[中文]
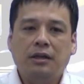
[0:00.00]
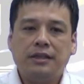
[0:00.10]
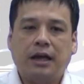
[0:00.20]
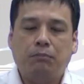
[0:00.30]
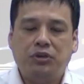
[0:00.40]

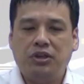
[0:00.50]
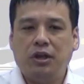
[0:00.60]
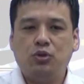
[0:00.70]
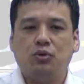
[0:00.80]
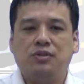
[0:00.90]
这个
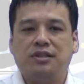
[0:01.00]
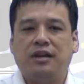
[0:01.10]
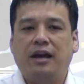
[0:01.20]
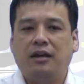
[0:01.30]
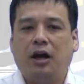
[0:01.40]
pH 值
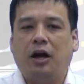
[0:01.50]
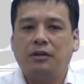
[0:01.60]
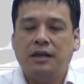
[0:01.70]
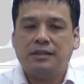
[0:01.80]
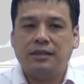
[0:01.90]
呢
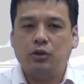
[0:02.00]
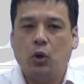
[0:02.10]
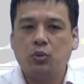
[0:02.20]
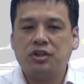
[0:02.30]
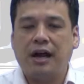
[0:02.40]
啊，是
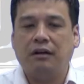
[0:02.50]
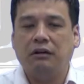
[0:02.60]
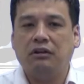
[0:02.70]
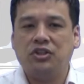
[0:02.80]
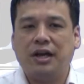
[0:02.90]
由上
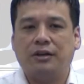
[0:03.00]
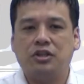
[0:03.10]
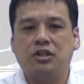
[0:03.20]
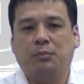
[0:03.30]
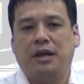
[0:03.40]
而下
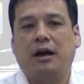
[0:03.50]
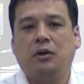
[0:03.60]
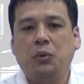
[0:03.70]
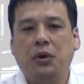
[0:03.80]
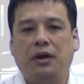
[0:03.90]
是怎么样，
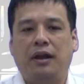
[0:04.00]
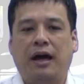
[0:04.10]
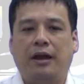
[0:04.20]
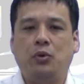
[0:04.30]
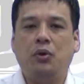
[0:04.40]
越
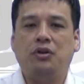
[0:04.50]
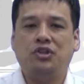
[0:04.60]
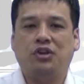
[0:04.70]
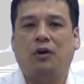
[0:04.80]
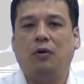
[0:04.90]
来越
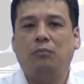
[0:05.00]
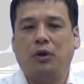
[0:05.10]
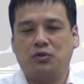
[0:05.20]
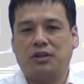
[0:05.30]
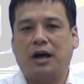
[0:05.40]
小。
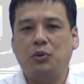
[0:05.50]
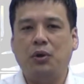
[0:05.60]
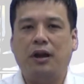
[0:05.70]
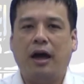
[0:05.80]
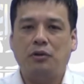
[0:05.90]
表示它
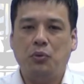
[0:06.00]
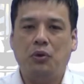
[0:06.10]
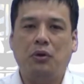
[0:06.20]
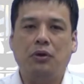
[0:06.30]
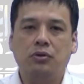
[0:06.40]
越来
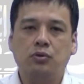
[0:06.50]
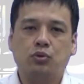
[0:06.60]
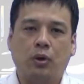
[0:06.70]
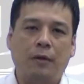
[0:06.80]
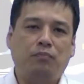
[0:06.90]
越
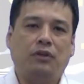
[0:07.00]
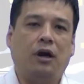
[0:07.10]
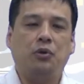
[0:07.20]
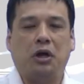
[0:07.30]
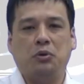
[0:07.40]
酸
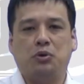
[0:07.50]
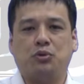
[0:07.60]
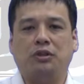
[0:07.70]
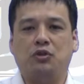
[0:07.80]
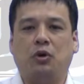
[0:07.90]
啊，越来越
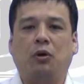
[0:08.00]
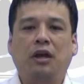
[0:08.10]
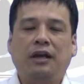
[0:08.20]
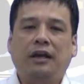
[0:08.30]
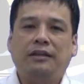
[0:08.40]
酸的时候，
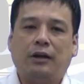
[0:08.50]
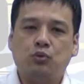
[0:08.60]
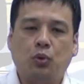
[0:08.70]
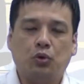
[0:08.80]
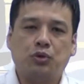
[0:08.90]
那
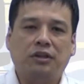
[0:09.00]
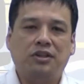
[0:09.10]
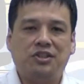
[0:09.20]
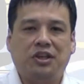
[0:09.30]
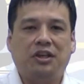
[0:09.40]
弱酸的
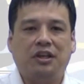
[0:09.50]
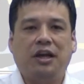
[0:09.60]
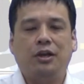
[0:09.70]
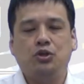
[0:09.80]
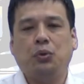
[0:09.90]
解离
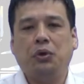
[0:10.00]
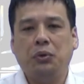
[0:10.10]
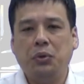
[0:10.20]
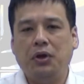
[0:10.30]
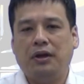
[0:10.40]
呢就会
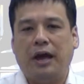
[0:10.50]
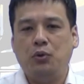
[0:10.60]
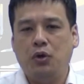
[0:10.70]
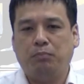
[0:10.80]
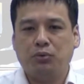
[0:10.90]
越来
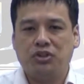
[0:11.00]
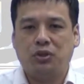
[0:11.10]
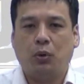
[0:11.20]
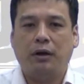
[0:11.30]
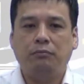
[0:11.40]
越不
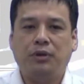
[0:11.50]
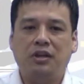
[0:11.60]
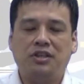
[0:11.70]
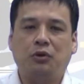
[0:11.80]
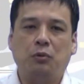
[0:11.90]
喜欢，
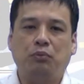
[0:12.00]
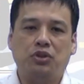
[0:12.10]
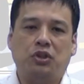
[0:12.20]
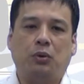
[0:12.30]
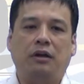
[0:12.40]
偏向于不
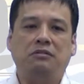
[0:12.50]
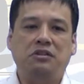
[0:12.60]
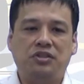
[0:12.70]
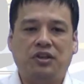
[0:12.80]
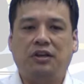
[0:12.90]
喜欢
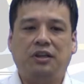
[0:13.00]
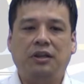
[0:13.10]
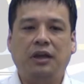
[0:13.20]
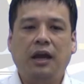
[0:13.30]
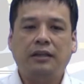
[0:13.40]
解离。
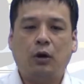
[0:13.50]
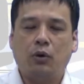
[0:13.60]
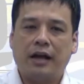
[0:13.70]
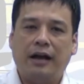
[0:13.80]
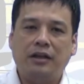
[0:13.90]
那
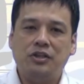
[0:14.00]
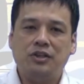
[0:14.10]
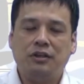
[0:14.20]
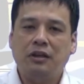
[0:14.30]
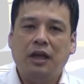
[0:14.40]
我刚刚已
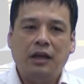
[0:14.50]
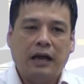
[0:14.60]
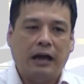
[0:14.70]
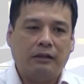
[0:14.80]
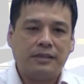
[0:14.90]
经，
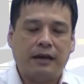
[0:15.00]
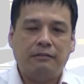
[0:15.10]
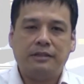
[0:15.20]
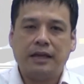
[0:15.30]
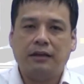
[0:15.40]
呃，在
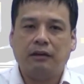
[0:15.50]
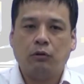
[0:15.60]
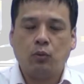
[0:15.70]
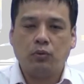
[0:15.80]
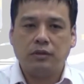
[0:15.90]
这
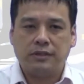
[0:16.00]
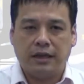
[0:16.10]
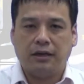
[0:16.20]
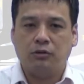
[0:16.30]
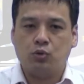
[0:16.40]
个
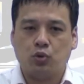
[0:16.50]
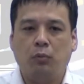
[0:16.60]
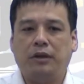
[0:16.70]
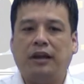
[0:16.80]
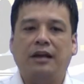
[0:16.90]
这个
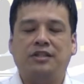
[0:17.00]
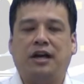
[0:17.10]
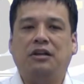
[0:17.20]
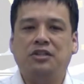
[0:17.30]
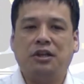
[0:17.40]
说明来
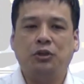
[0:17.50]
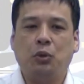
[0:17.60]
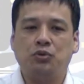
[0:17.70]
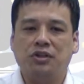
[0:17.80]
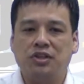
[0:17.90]
讲，已经跟
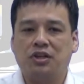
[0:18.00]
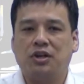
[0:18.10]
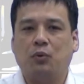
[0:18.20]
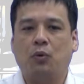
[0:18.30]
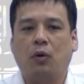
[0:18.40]
同学介
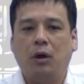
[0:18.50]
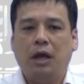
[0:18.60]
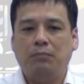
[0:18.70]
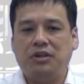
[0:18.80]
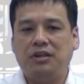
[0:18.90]
绍过
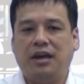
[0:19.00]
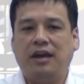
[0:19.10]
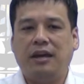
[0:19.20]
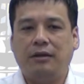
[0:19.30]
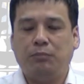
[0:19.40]

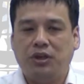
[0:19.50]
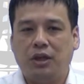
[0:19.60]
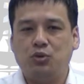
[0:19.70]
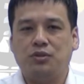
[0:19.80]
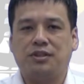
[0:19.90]

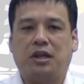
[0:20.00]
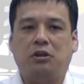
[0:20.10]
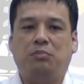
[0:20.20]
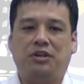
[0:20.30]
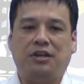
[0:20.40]
pKpH 值等
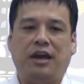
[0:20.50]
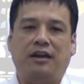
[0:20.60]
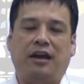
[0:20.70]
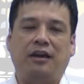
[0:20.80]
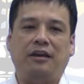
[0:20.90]
于
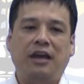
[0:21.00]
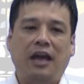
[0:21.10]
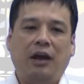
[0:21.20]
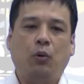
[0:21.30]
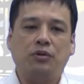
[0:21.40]
pKa，
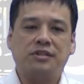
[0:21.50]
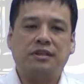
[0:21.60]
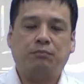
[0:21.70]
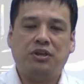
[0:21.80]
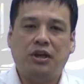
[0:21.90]
或者
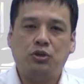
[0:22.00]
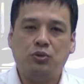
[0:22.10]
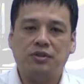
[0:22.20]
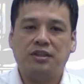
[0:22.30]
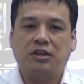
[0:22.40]
是
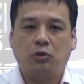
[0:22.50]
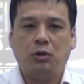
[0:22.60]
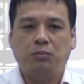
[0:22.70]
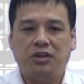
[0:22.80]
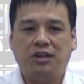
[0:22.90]
pH 值等
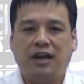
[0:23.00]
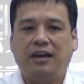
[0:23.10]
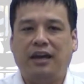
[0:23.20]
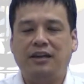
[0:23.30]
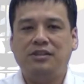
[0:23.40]
于
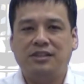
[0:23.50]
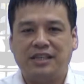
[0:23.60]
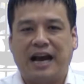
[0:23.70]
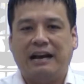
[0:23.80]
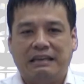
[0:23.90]
pKa
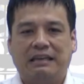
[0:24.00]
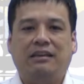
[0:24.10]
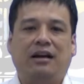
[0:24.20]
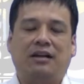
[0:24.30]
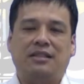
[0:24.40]
加
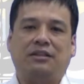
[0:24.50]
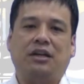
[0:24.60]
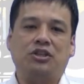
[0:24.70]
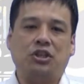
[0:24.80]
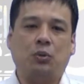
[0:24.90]
一啊这样的一
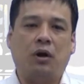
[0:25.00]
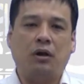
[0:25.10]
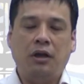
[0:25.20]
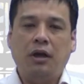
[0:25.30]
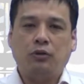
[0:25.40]
个情况。
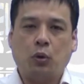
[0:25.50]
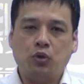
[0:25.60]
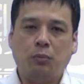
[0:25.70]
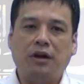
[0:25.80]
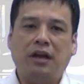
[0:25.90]
同
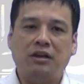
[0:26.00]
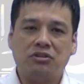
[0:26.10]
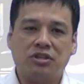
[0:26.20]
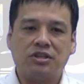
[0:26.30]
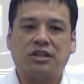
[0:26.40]
学们可以
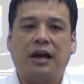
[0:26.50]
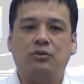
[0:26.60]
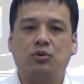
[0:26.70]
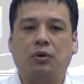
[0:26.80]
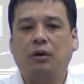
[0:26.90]
试试
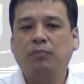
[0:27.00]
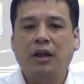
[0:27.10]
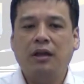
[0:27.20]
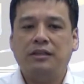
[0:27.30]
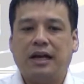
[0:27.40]
看，说
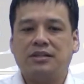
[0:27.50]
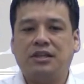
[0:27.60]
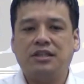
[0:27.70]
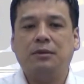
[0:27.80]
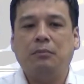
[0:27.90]
假
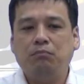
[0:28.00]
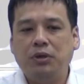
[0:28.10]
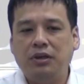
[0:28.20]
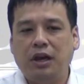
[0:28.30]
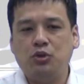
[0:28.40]
设是
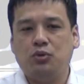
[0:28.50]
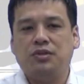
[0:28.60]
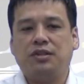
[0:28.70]
pH